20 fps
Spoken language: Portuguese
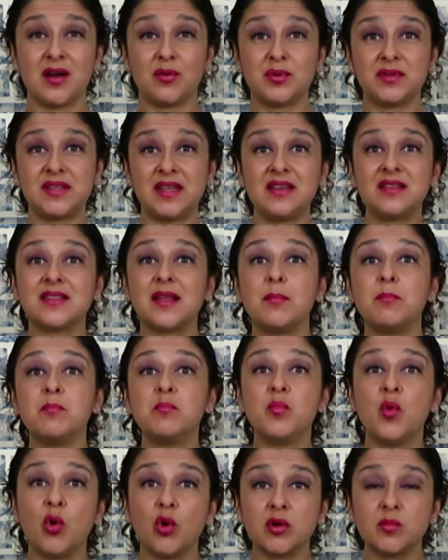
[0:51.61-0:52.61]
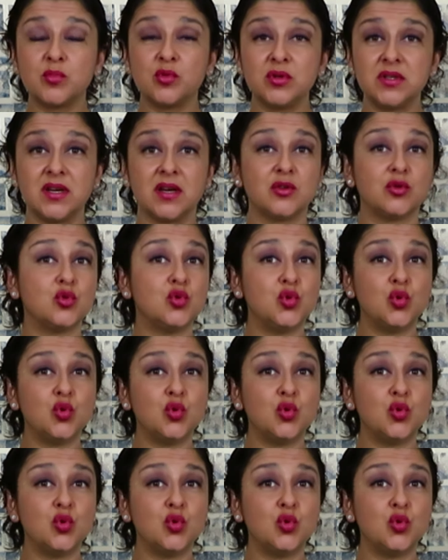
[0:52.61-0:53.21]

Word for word: a água tem que estar tá borbulhando.